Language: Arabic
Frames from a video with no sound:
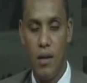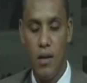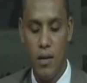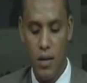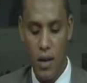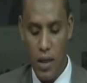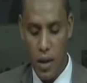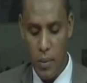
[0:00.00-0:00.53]

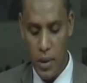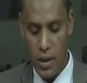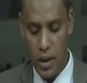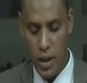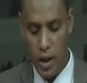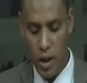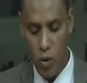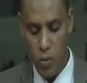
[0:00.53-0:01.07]
نظمت
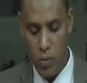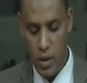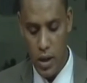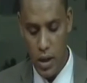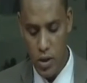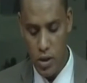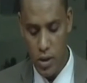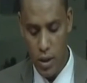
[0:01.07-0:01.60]
اليوم
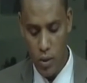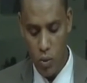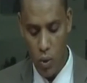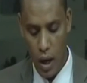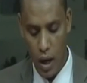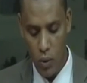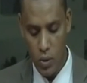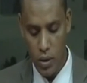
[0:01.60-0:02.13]
لجنة
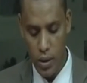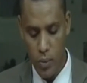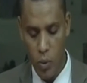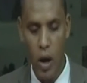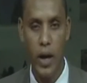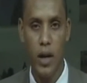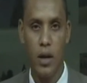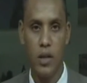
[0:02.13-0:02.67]
حوض
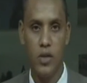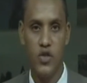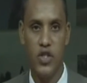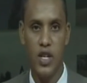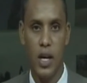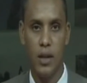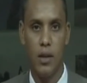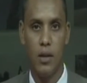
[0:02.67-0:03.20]
بحيرة
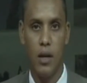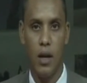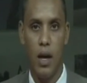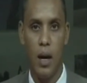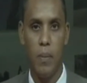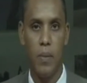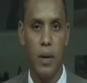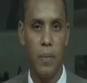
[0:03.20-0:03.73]
تشات
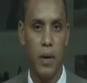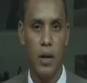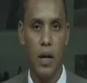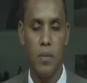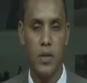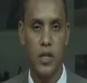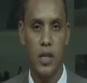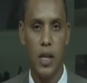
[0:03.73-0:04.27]
عبر
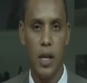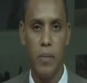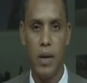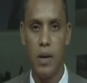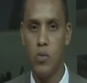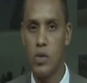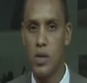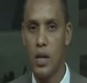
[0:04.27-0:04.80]
برنامج التنمية
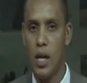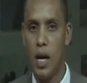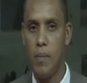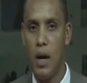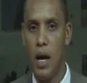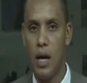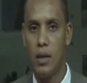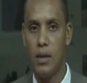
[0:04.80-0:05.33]

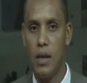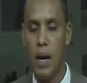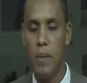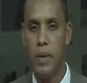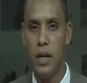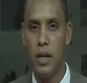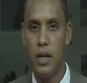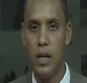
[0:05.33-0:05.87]
المستدامة
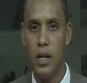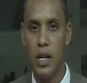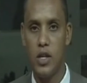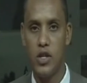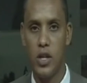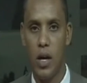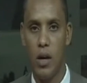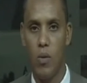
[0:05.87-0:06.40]
التابع
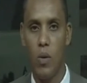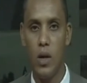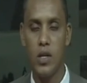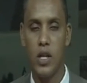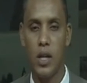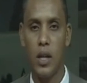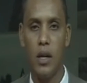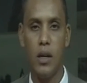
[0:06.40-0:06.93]
للجنة
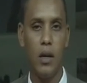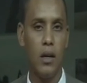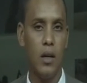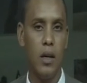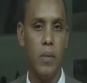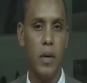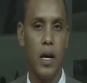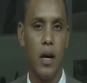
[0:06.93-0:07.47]
ورشة
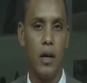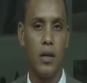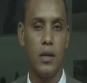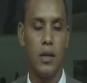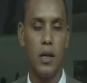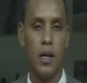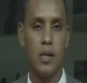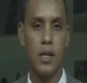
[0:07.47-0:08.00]
إقليمية
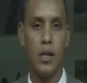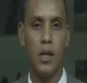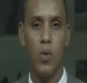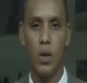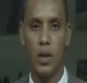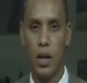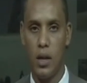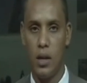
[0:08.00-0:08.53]
لدراسة
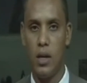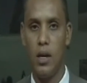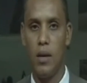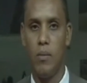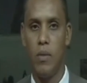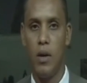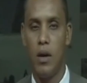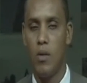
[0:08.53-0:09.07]

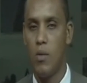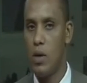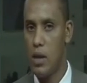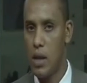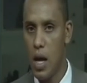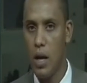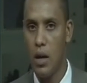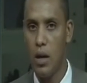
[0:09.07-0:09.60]
وتقييم
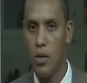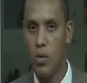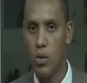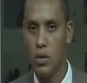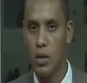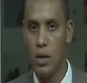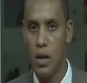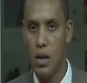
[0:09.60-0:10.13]
وثائق
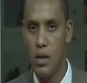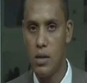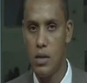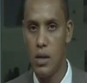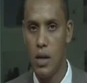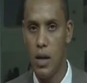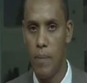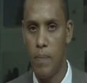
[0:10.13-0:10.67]
الخطة
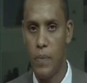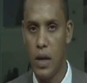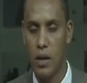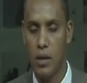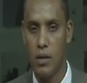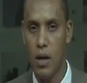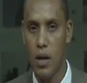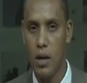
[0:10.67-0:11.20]
الرئيسية
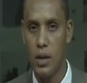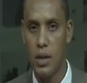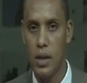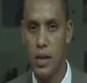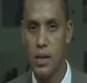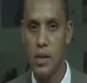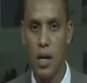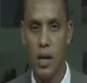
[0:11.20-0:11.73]
للطاقة
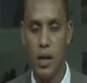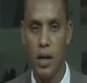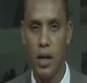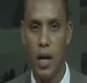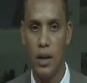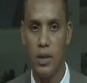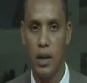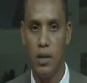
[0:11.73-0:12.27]
لصالح
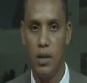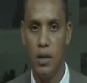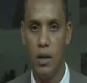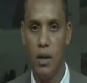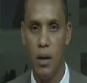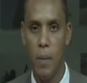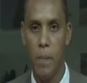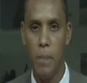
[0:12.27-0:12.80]
عدد
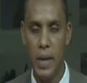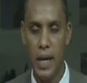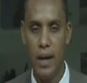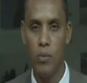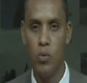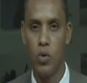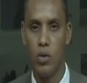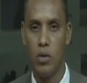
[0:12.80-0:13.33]
من
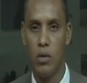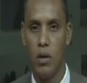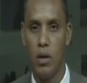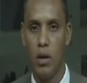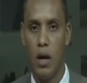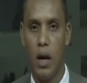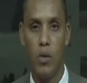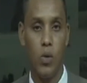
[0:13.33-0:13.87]
المدن
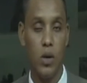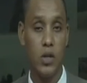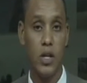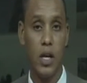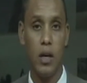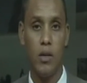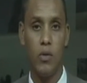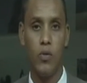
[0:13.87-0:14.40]

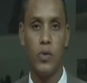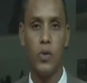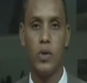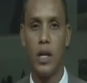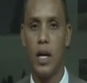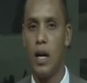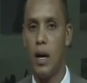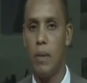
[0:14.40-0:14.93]
الورشة
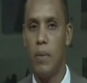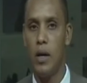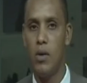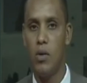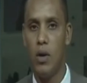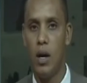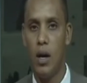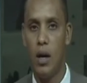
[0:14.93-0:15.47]
افتتح
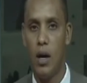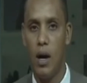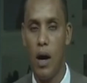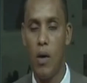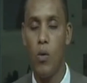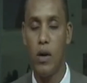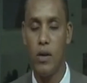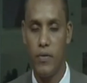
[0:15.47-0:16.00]
أعمالها
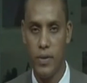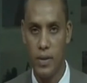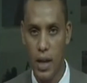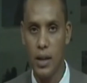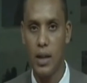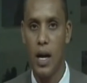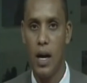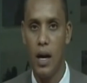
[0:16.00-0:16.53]
أو
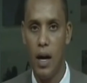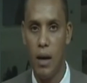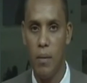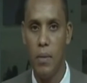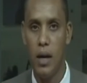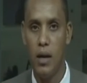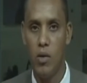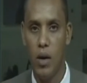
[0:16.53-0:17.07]
افتتح
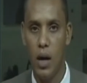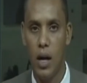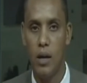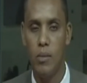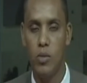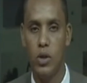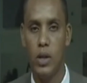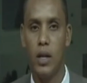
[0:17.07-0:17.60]
أعمالها
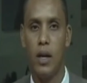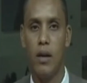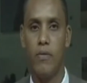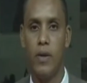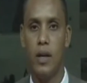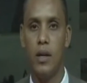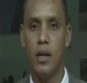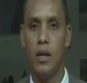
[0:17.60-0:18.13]
المدير
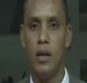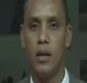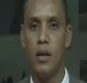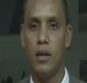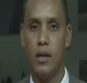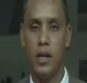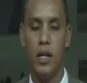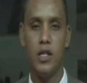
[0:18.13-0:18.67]
الفني
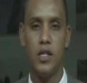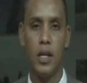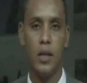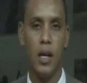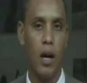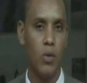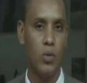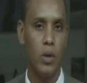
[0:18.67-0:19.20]
للجنة
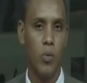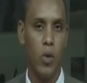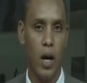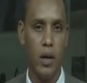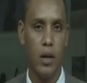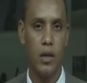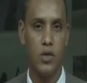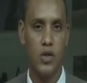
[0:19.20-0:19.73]
حوض
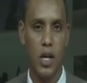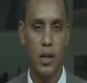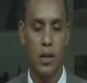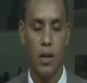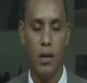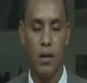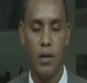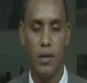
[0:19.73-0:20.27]
بحيرة تشات
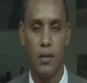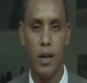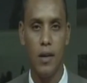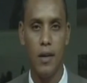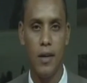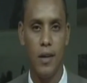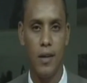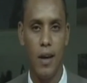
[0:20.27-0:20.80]

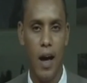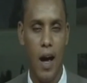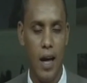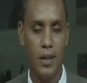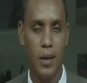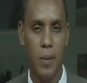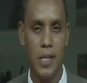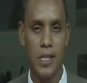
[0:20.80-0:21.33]
تقرير
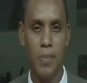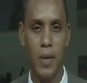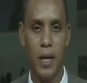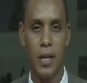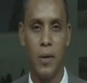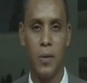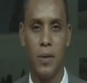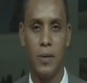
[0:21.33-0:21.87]
آدم حسن مكاوي